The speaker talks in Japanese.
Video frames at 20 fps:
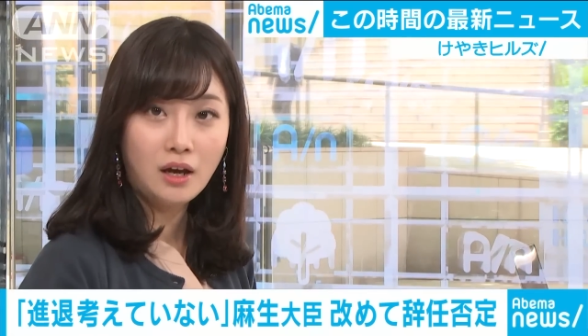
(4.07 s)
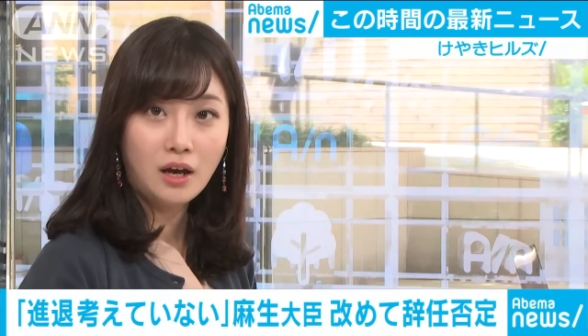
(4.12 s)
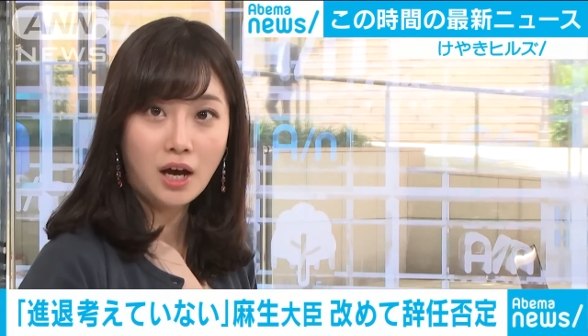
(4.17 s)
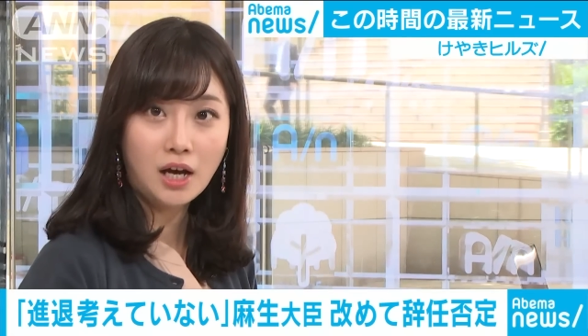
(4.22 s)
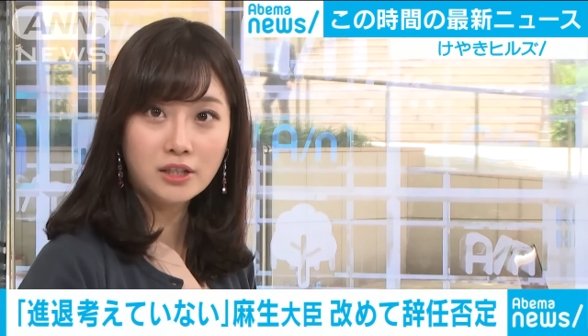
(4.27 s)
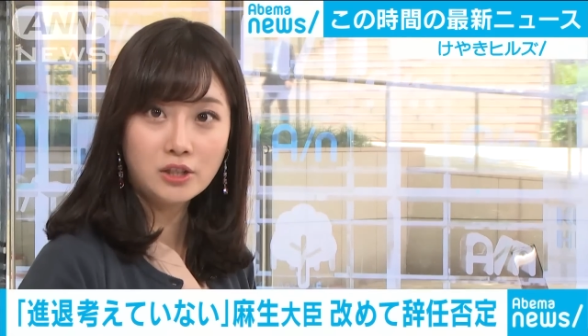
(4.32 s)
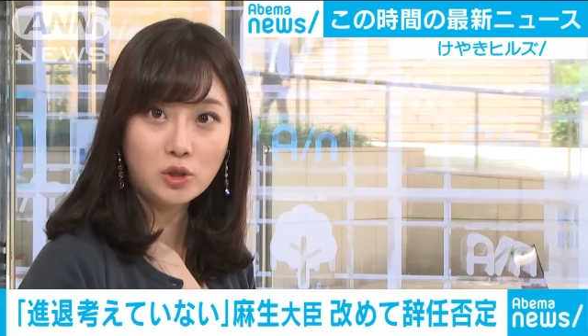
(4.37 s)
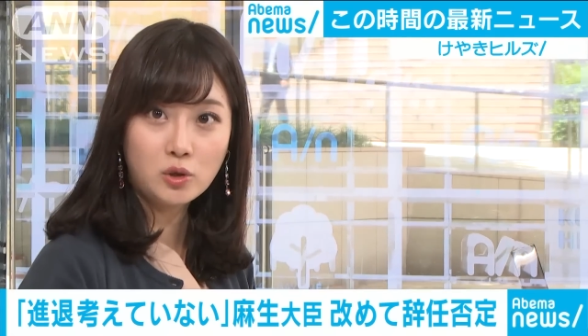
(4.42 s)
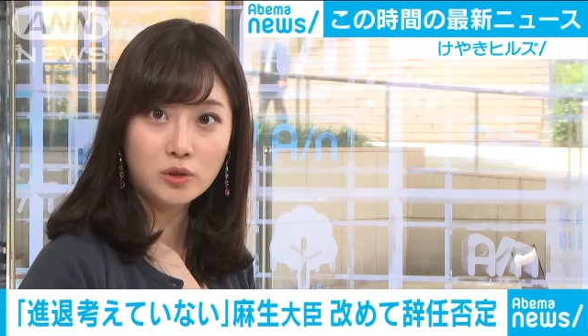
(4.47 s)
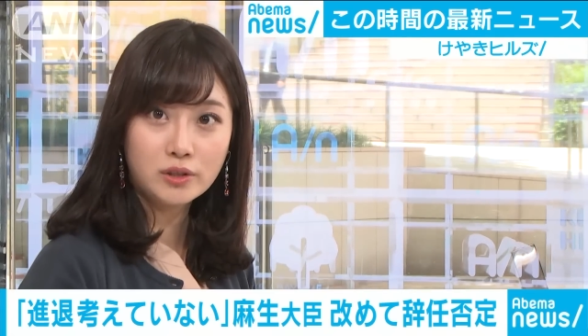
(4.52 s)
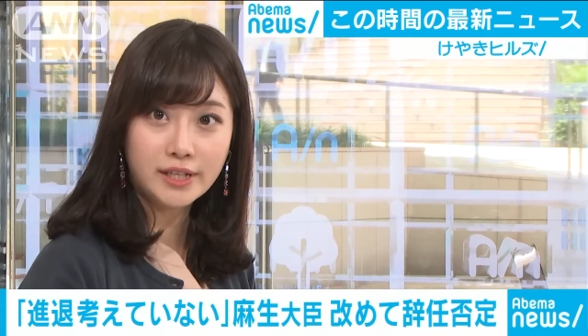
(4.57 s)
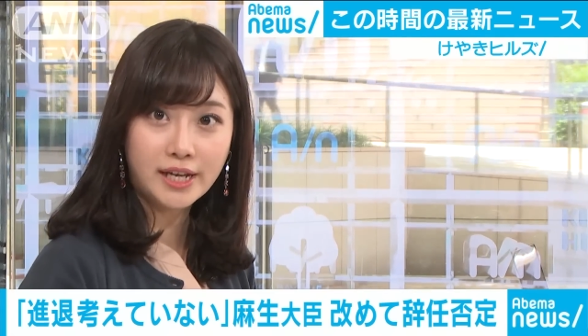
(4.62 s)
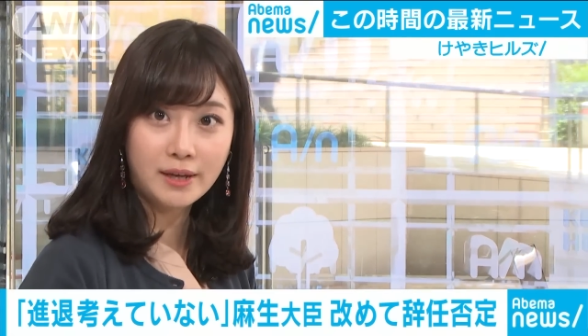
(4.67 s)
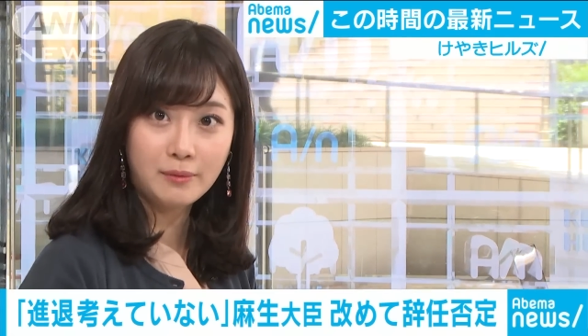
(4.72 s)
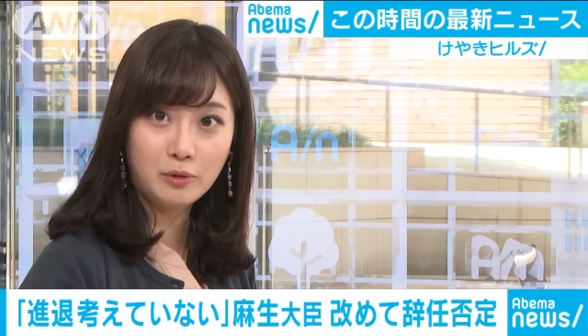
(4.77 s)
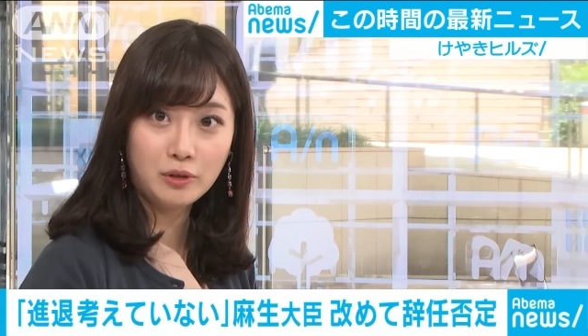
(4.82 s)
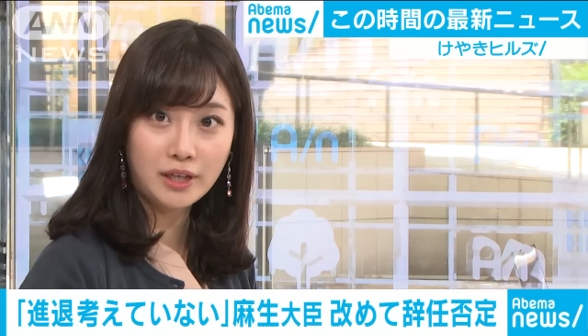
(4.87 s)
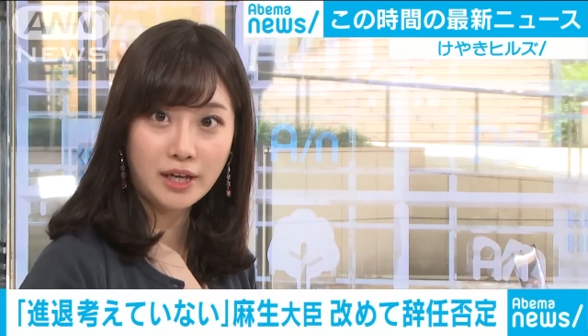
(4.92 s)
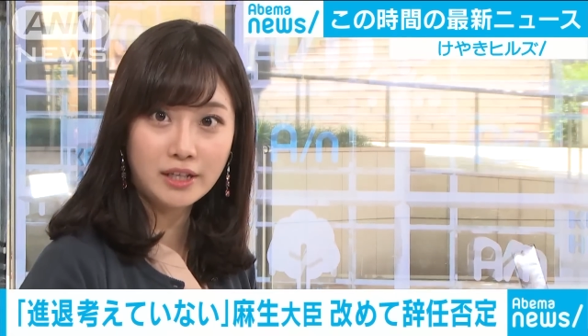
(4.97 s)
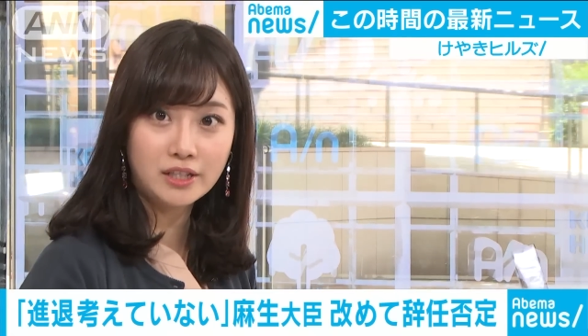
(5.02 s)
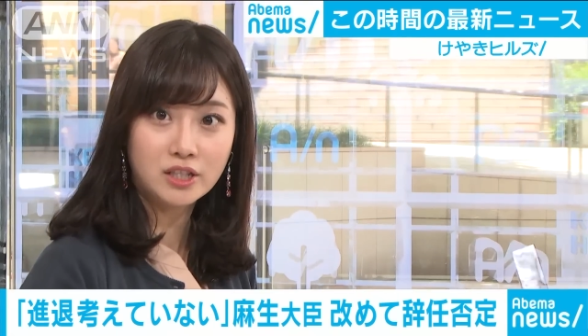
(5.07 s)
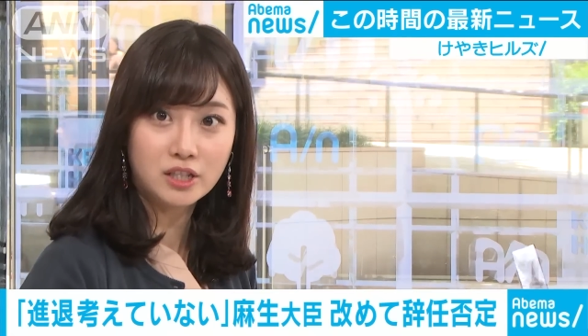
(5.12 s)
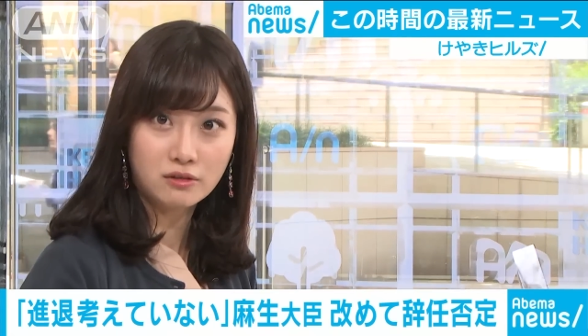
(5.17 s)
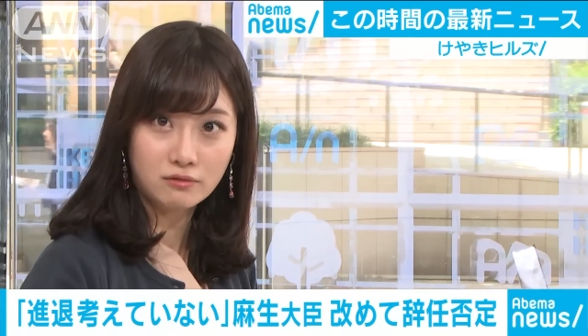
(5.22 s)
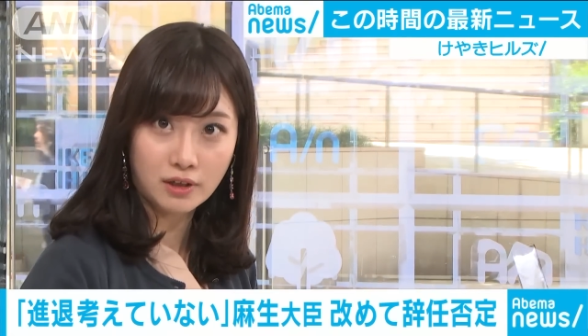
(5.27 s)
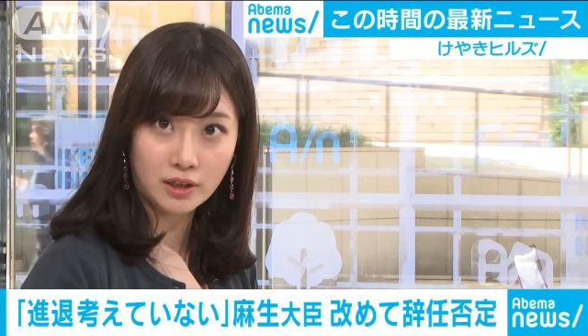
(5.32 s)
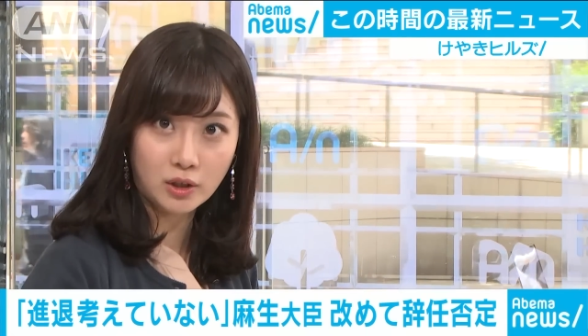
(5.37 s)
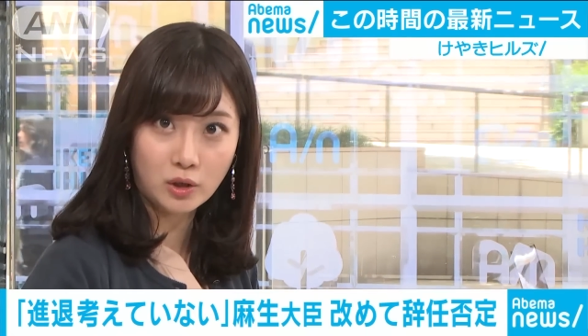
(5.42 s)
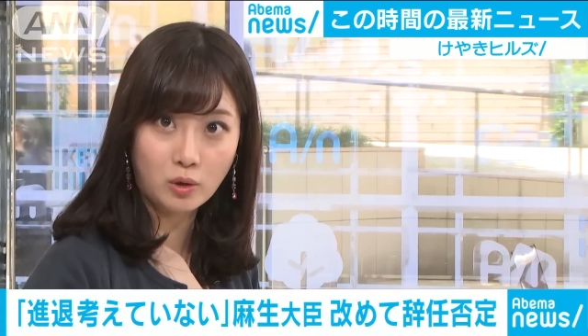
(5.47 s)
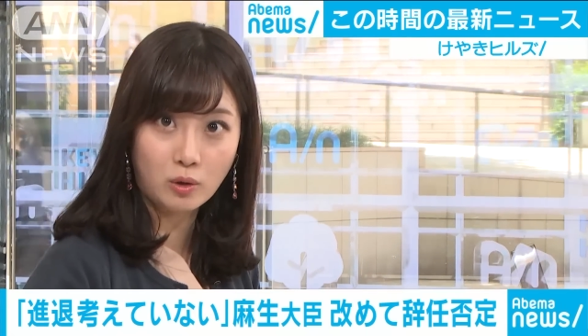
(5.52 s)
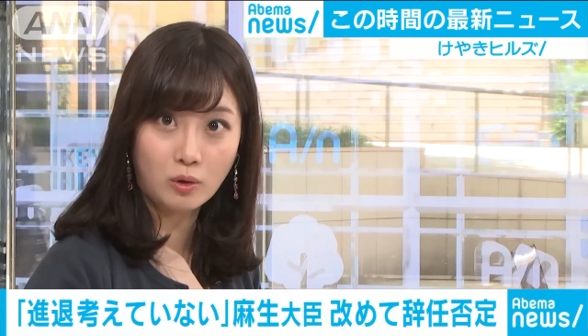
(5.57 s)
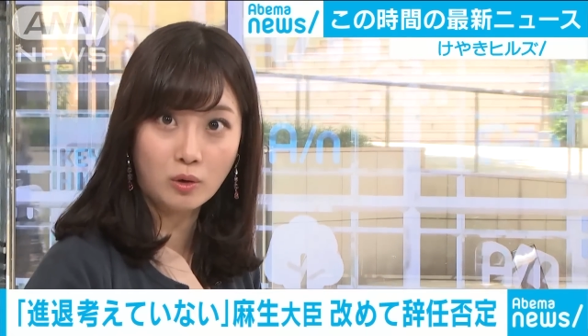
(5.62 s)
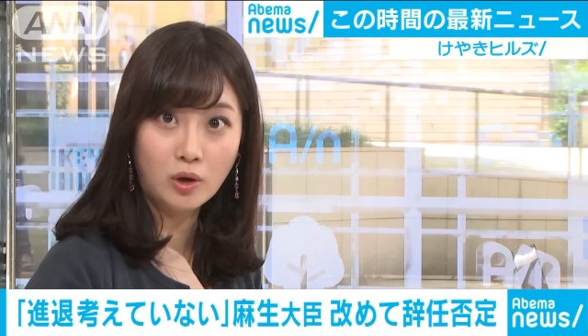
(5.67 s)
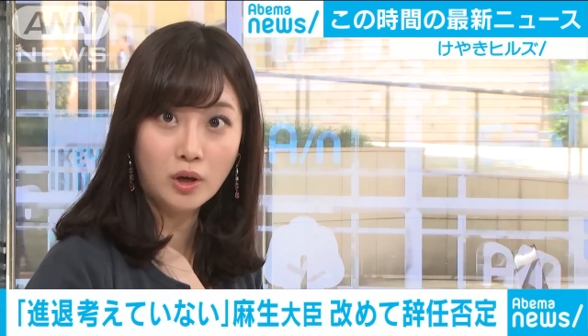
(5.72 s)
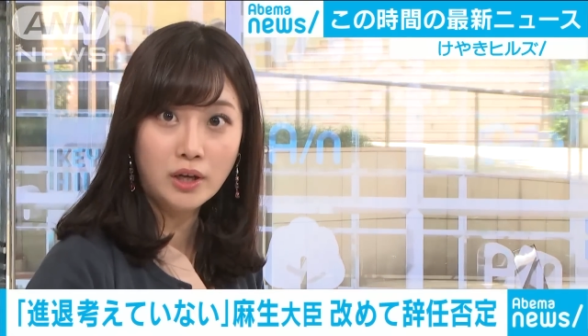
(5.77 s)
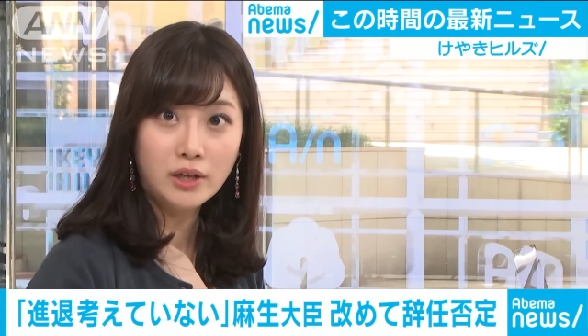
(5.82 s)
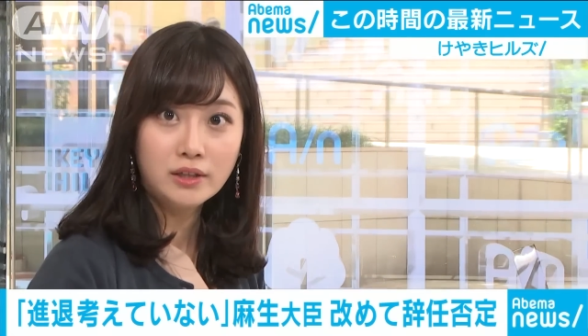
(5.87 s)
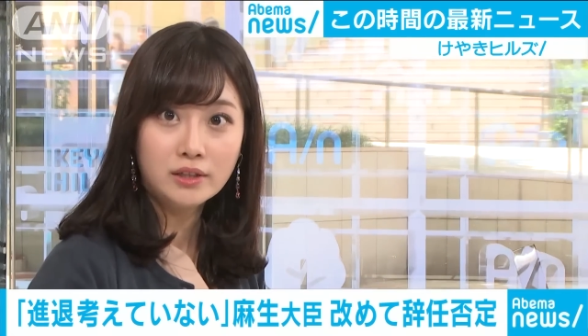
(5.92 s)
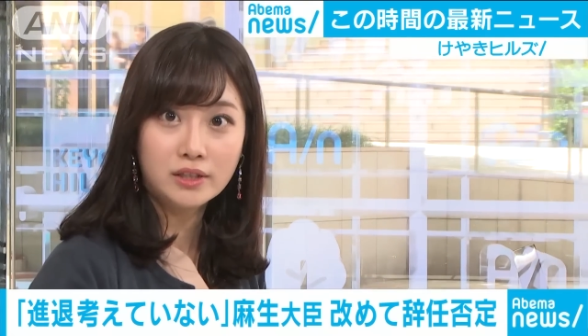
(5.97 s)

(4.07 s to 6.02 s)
麻生財務大臣は今日